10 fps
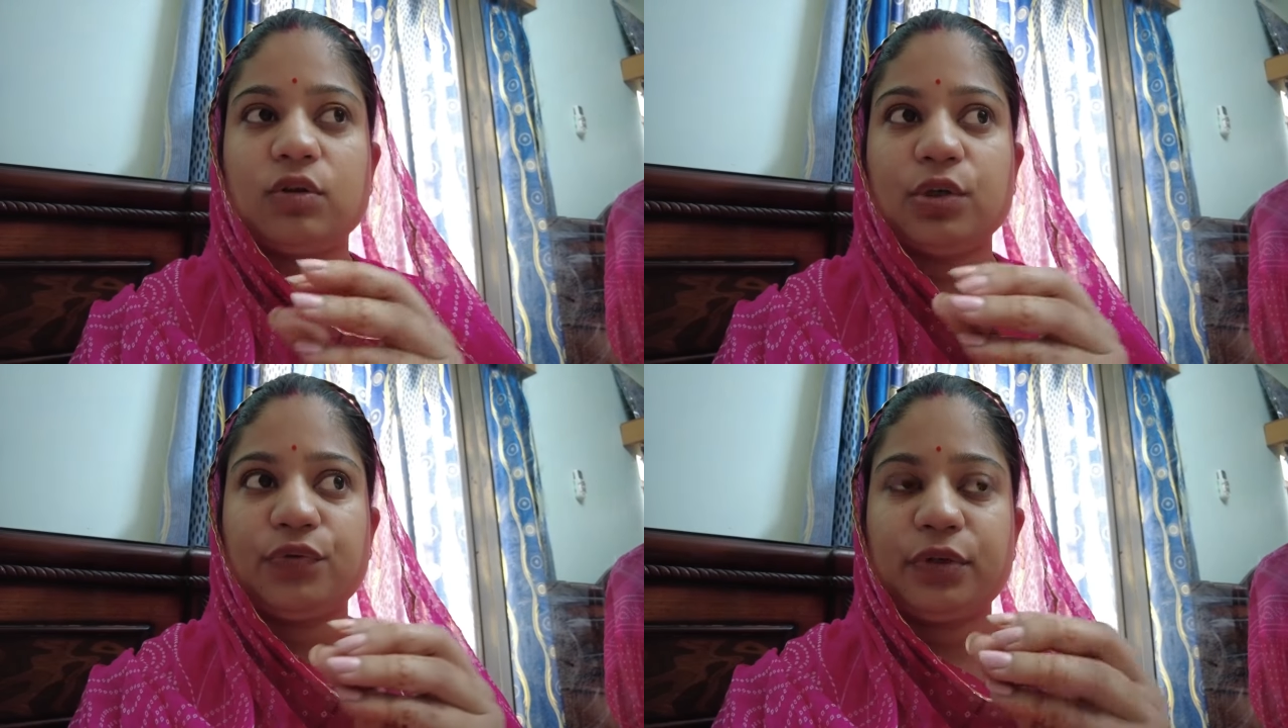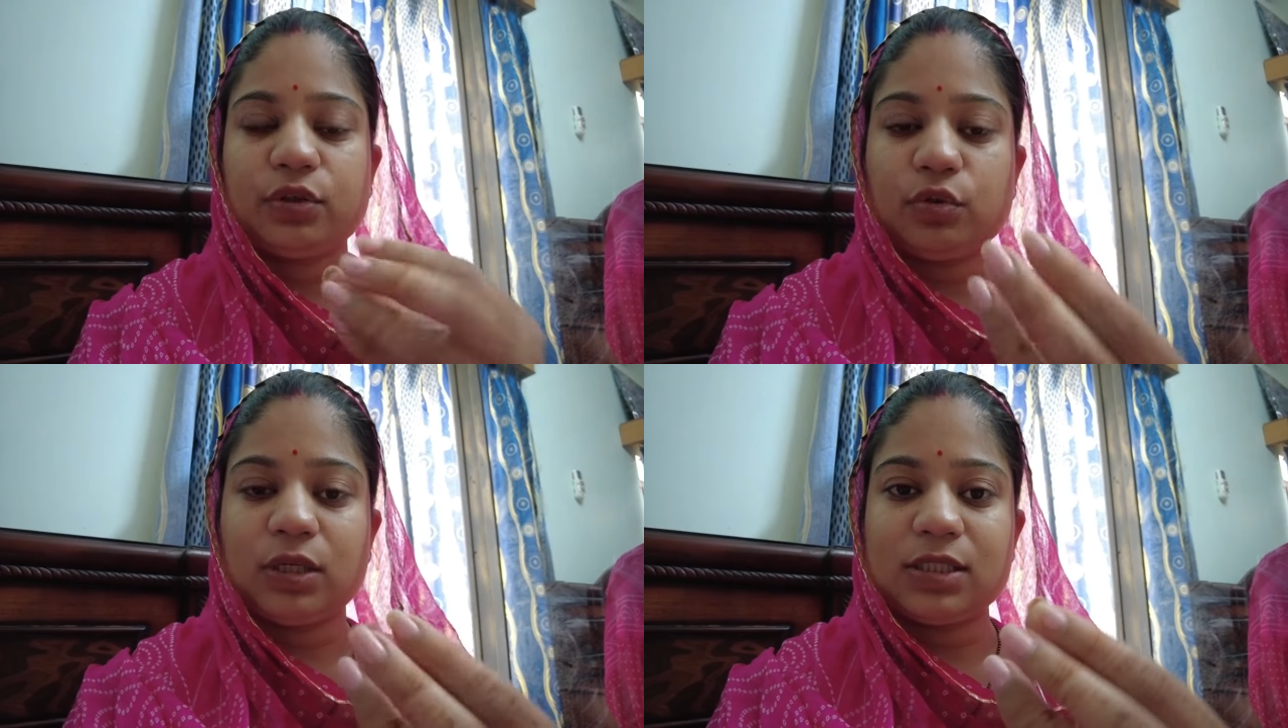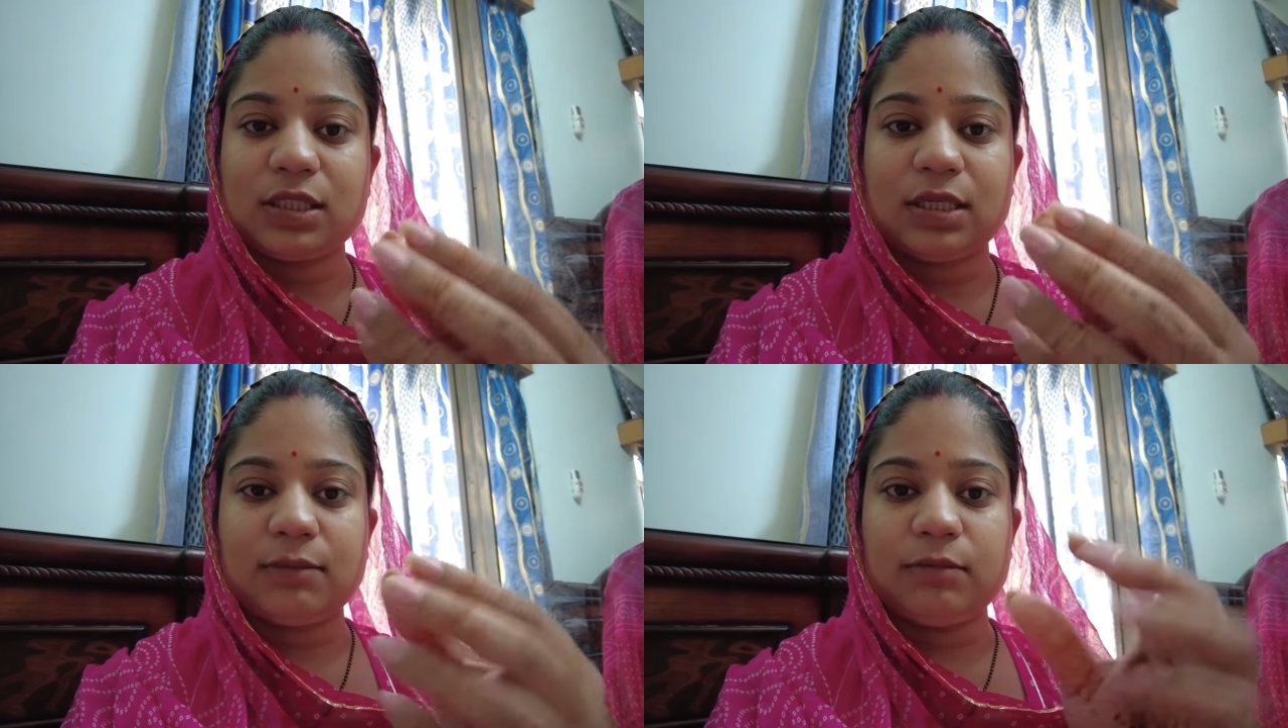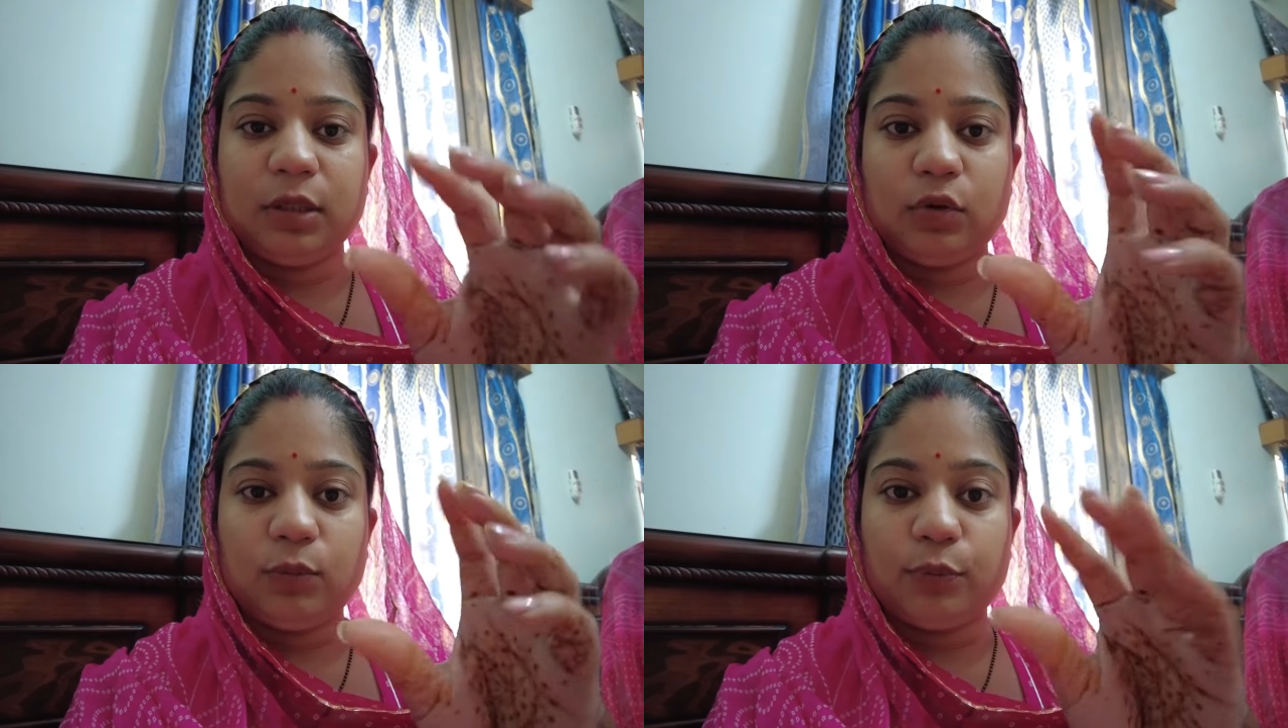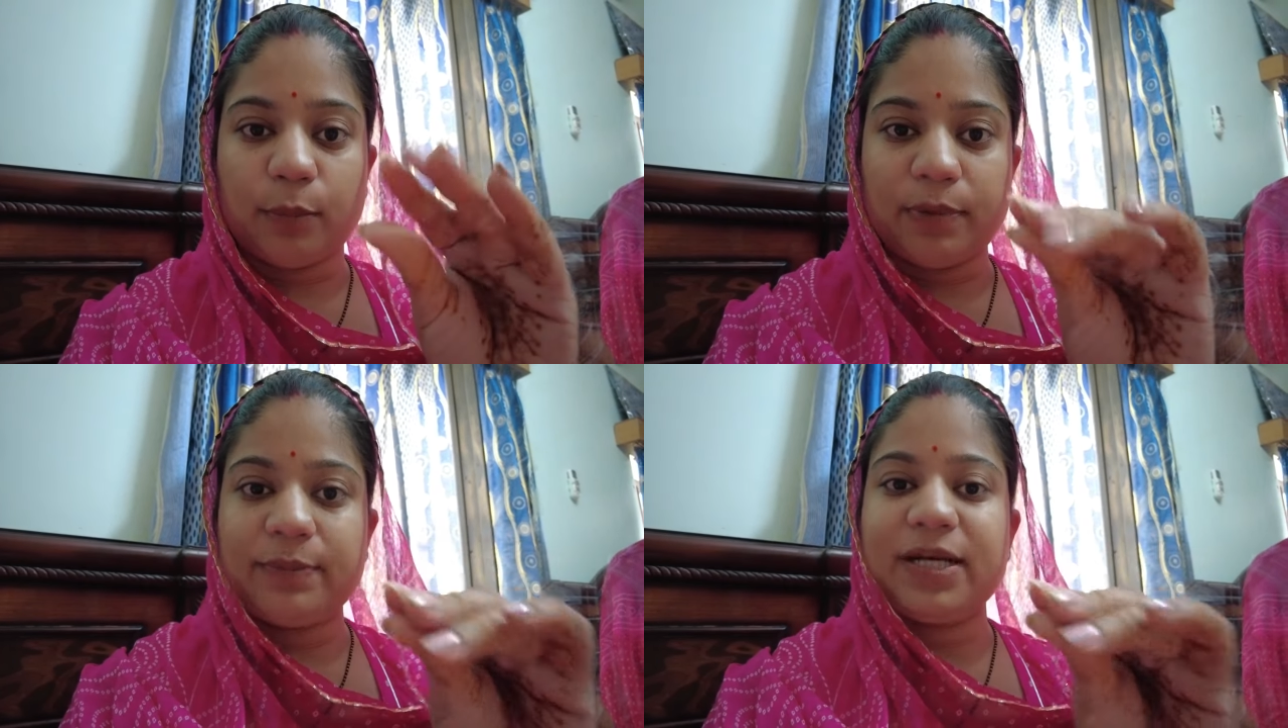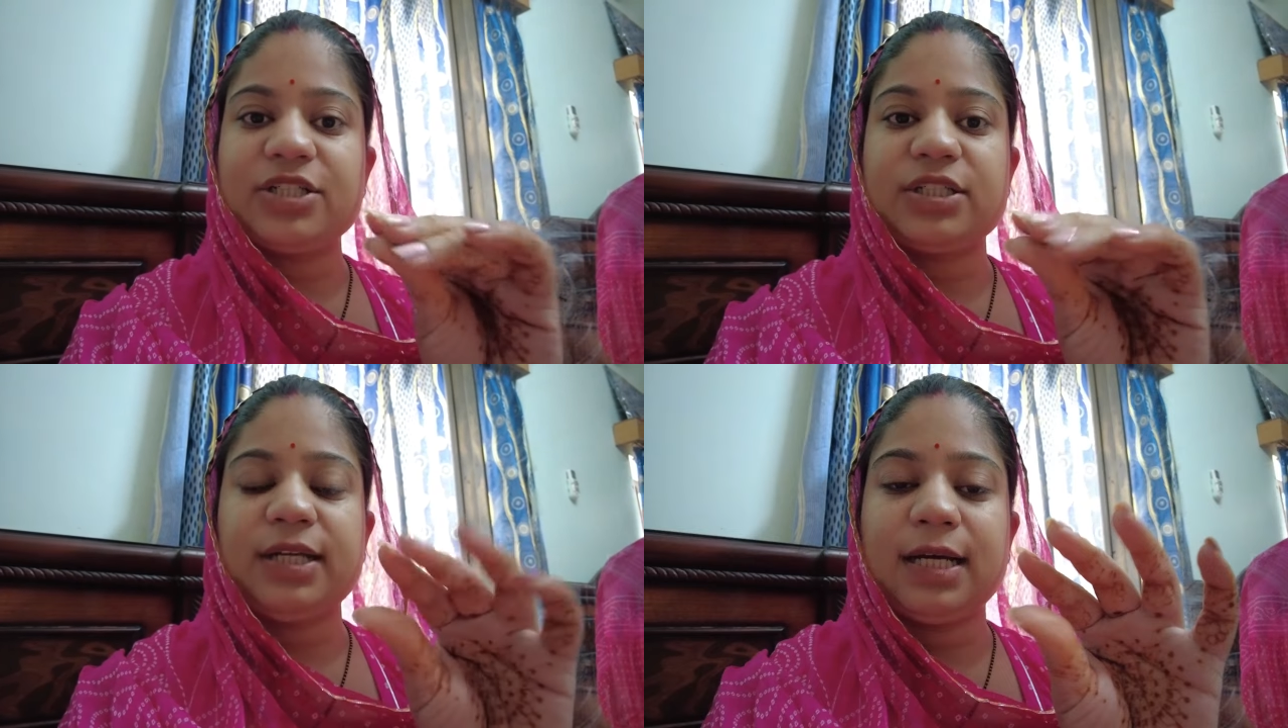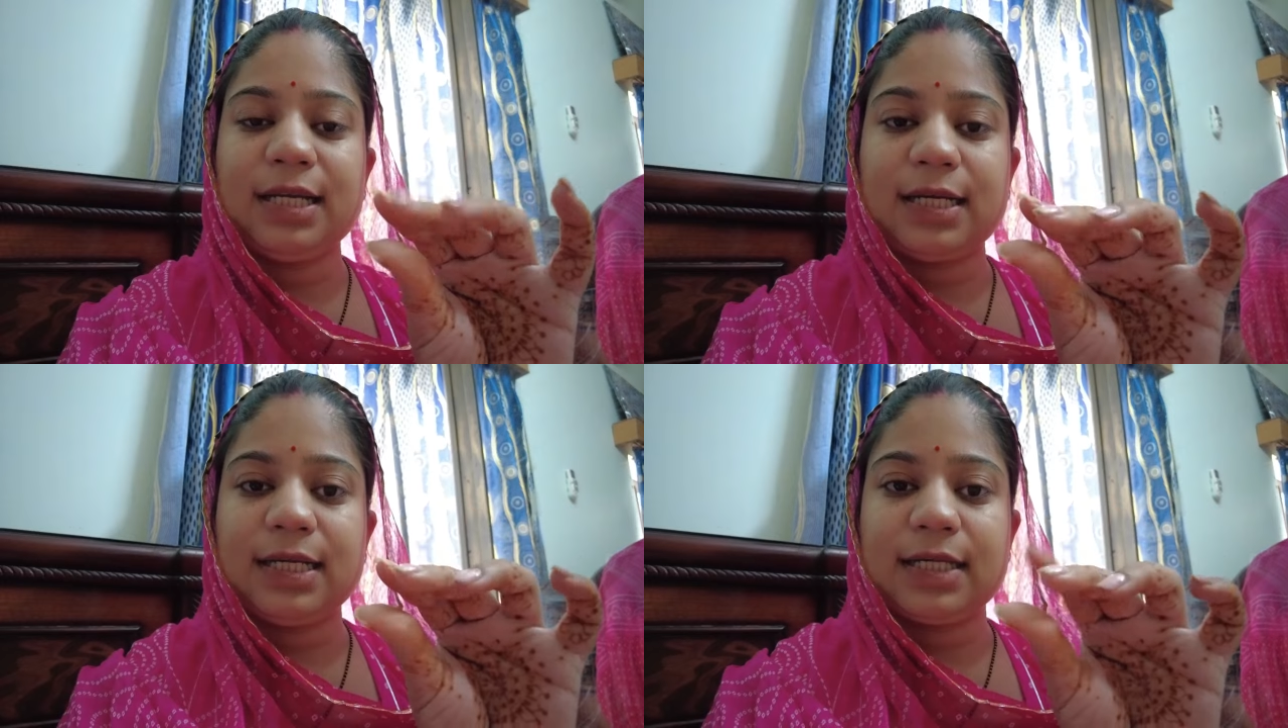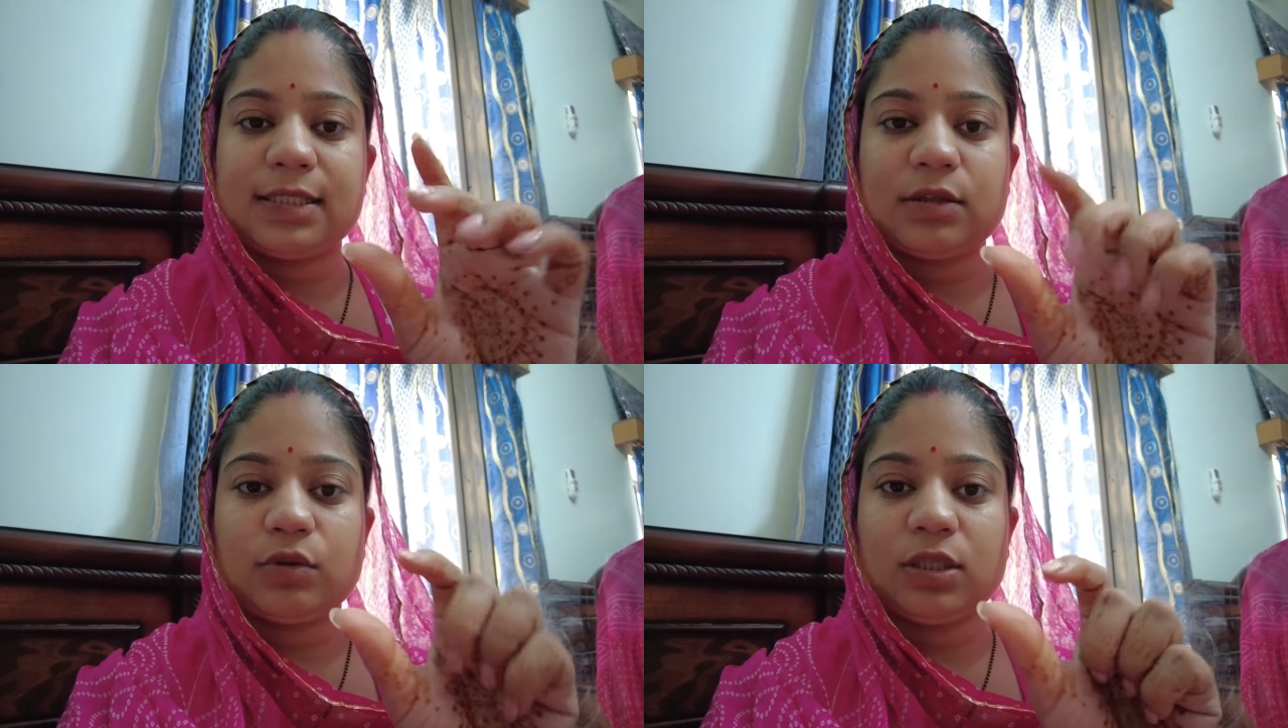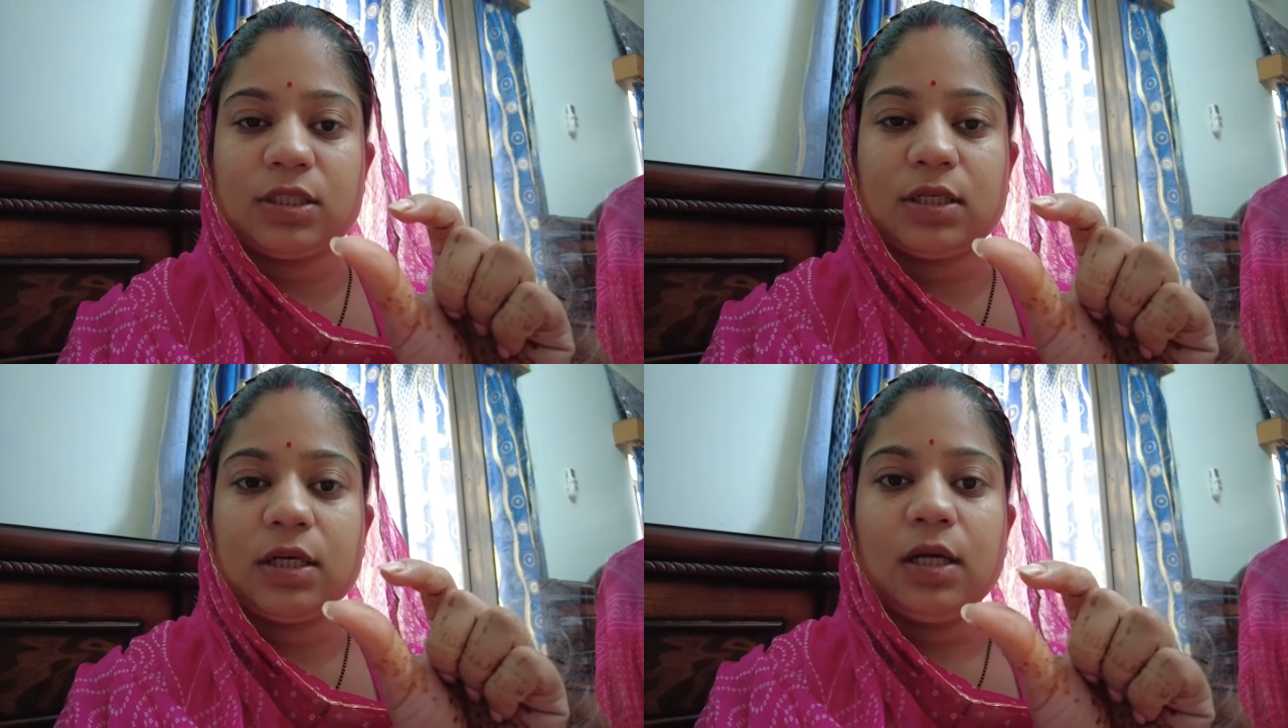और फिर थोड़ा सा कम बिल्कुल प्रॉपर मैश नहीं हल्का हल्का सा थोड़ा सा